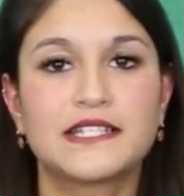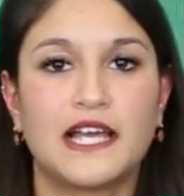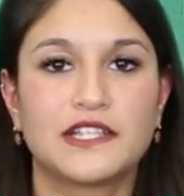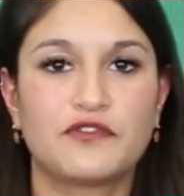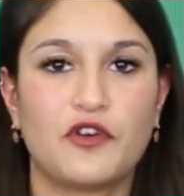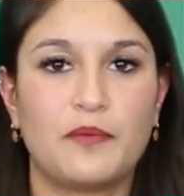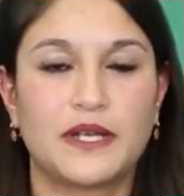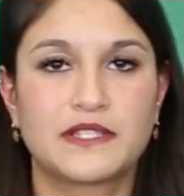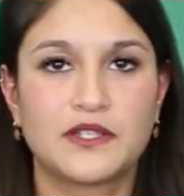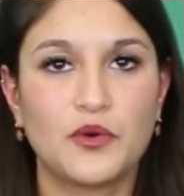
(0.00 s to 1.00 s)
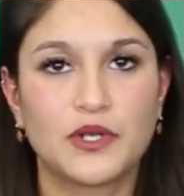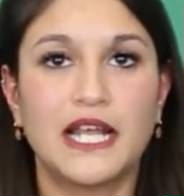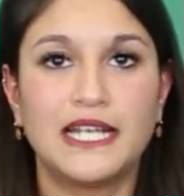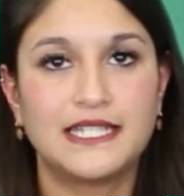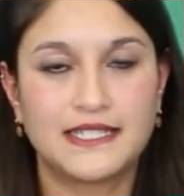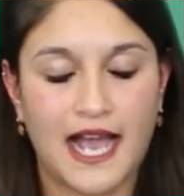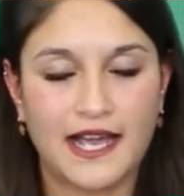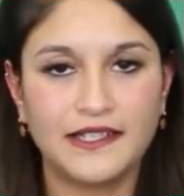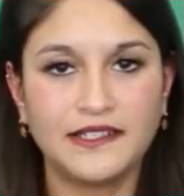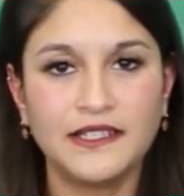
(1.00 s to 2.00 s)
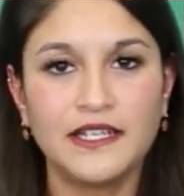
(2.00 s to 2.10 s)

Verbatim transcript: Transformation liegt darin,